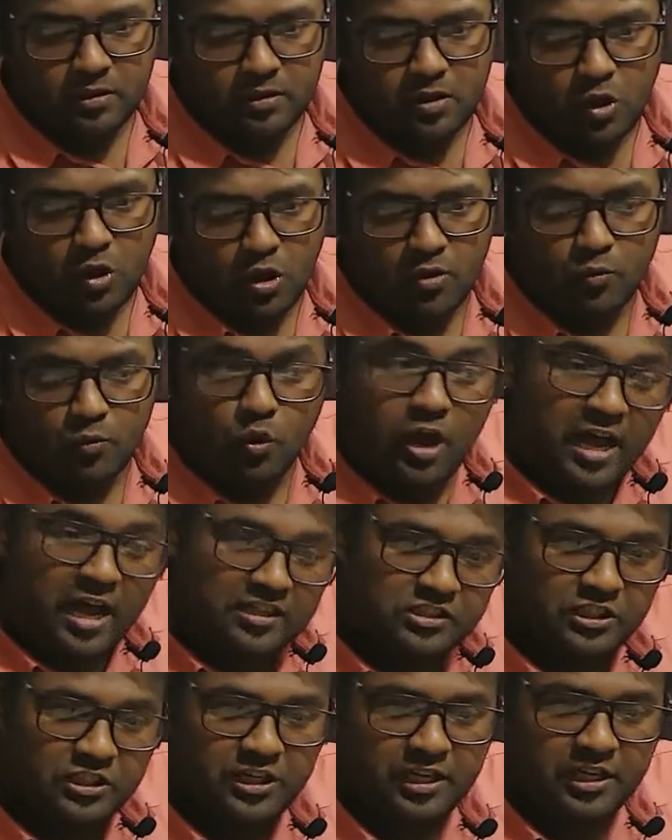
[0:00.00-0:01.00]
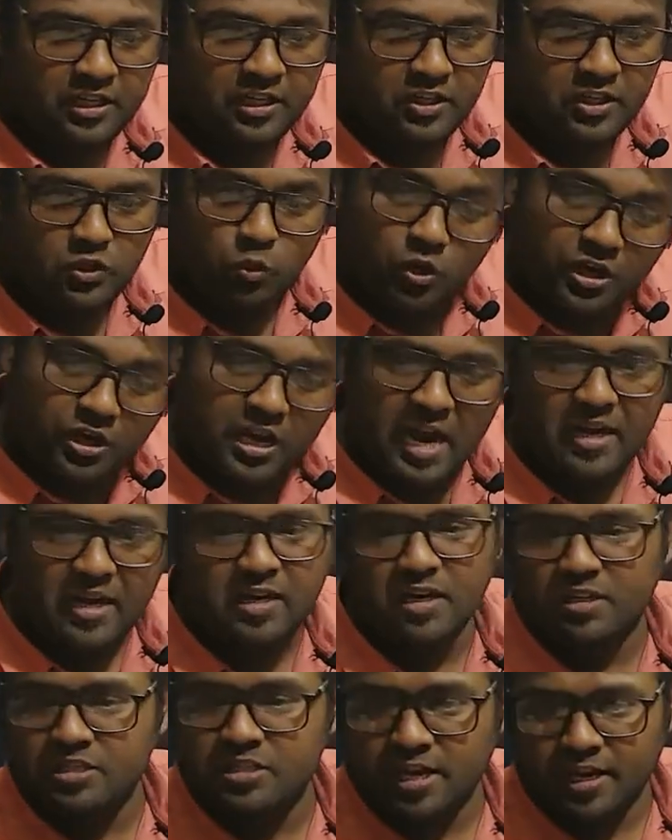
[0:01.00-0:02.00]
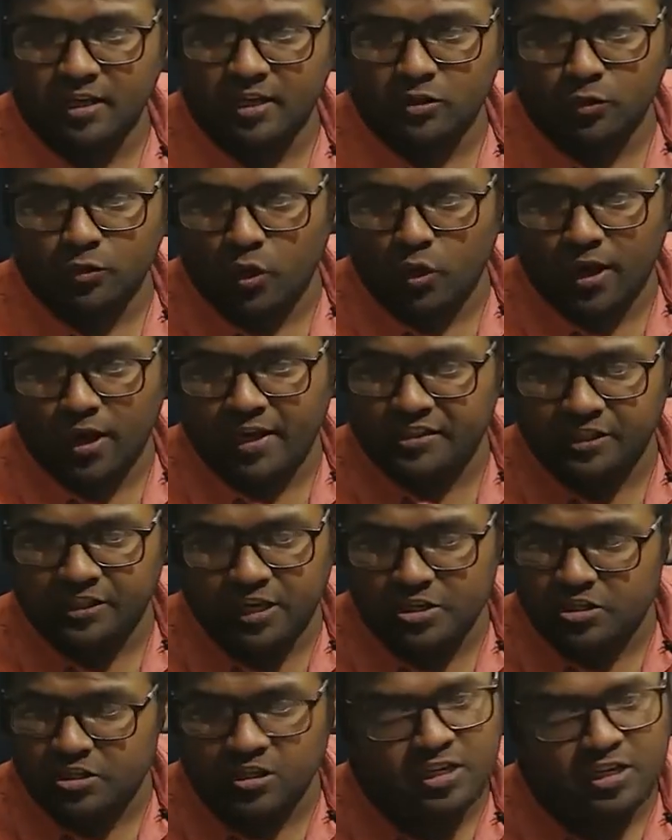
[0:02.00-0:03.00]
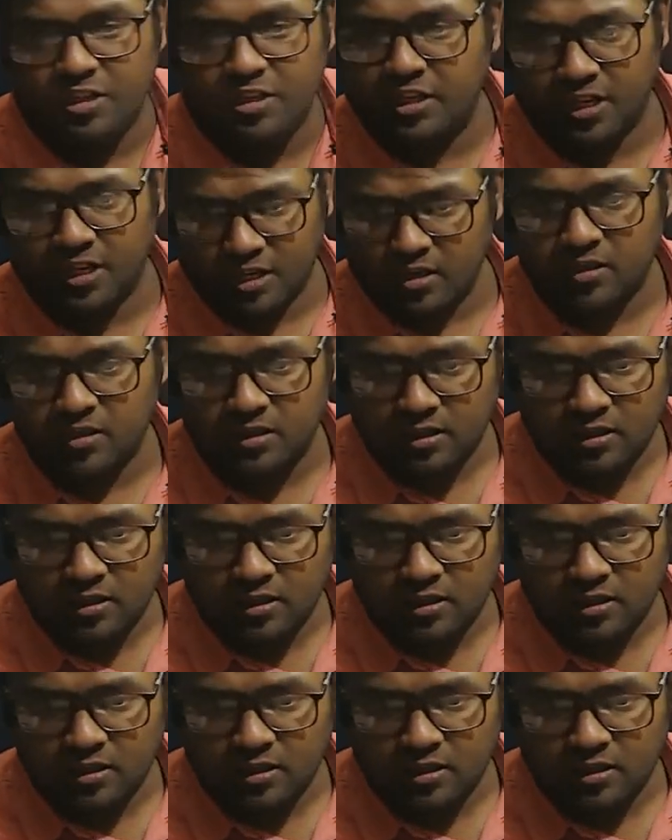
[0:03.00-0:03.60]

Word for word: और वो एसिड है तो वो रिएक्ट कर जाएगा तो वो एसिलेशन नहीं देगा